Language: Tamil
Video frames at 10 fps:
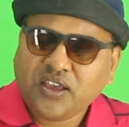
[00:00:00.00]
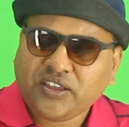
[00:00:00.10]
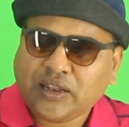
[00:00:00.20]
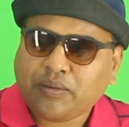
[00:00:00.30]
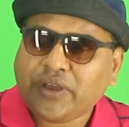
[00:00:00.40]

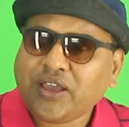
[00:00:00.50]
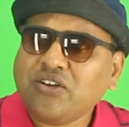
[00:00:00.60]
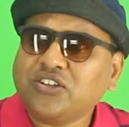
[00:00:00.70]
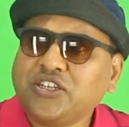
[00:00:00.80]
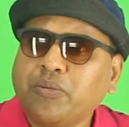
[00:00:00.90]
இதை நம்ம எங்கே
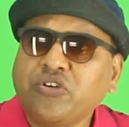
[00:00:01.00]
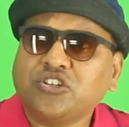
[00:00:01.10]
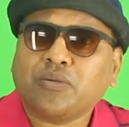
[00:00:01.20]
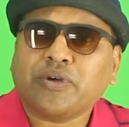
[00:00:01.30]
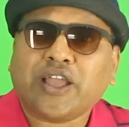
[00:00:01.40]
வச்சு எப்படி
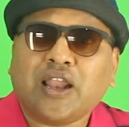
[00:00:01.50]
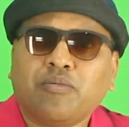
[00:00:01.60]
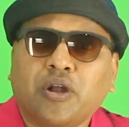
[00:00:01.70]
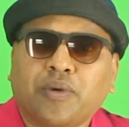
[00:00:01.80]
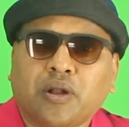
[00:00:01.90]
வச்சு நம்ம
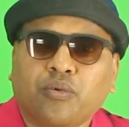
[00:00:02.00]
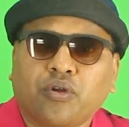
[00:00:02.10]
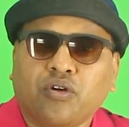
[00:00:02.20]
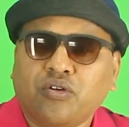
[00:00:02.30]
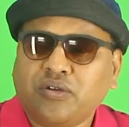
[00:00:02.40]
கேலிப்ரேட் பண்ண
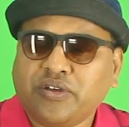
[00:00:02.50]
போகிறோம்